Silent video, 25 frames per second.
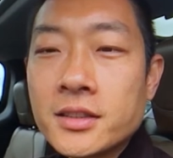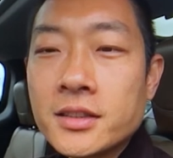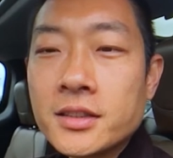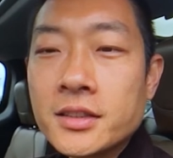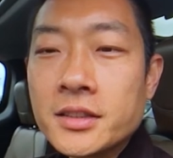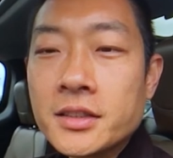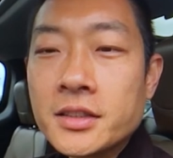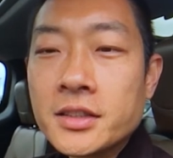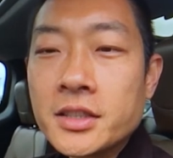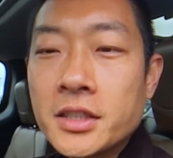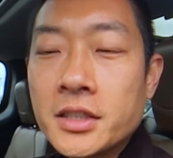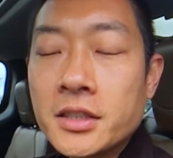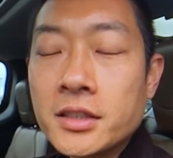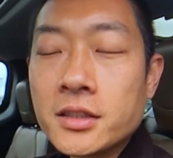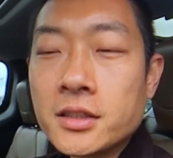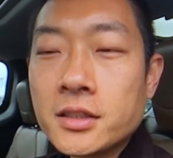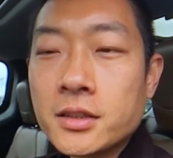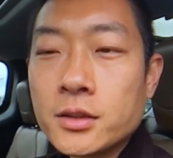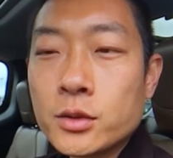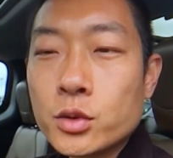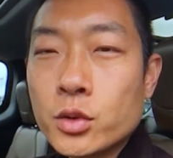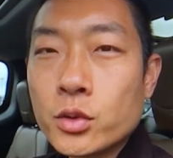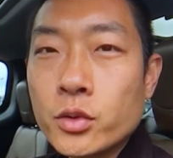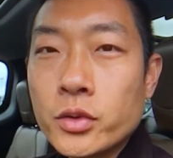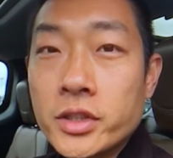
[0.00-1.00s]
这个
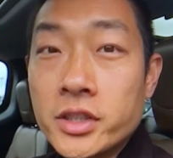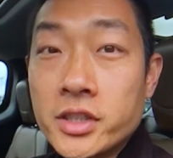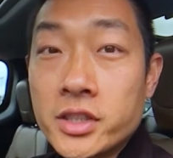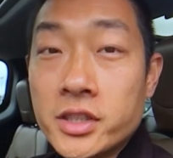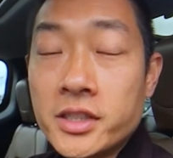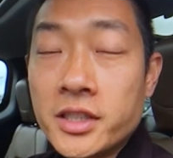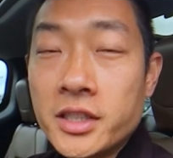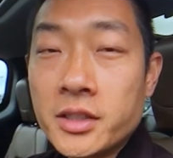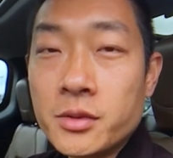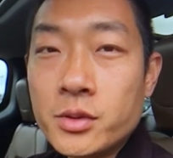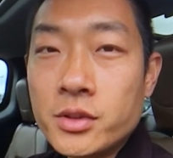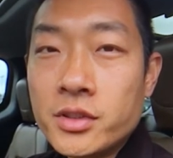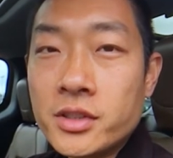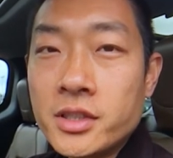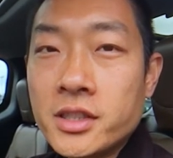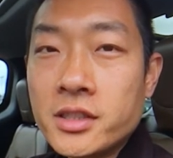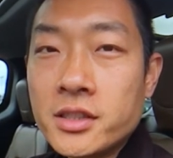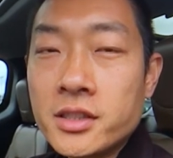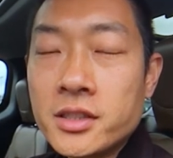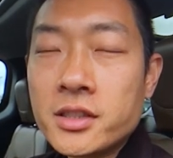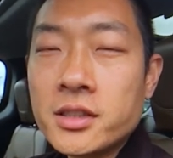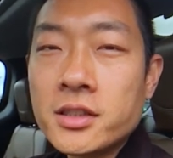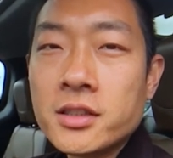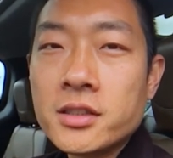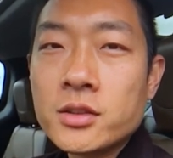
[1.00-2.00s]
作为职业女性，只
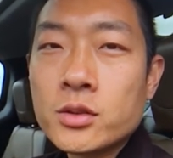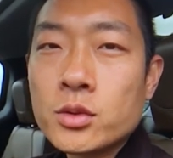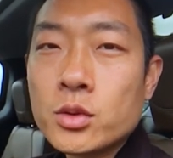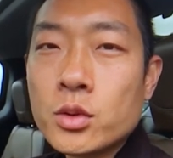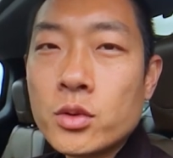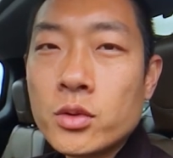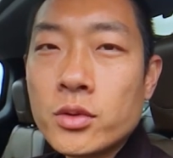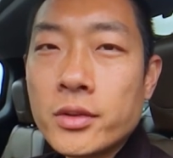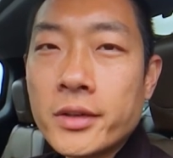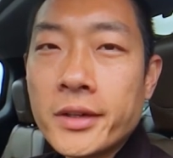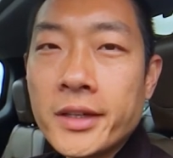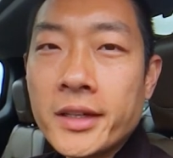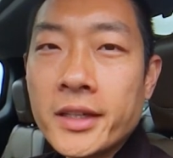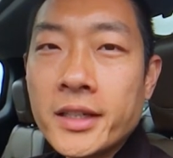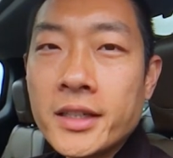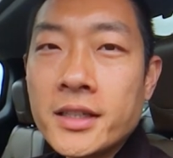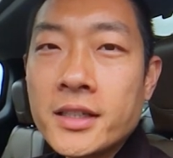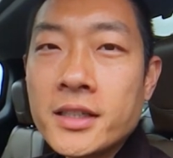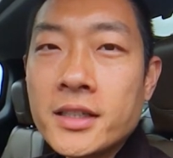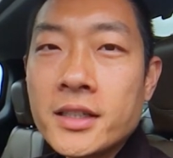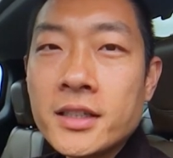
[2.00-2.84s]
能作为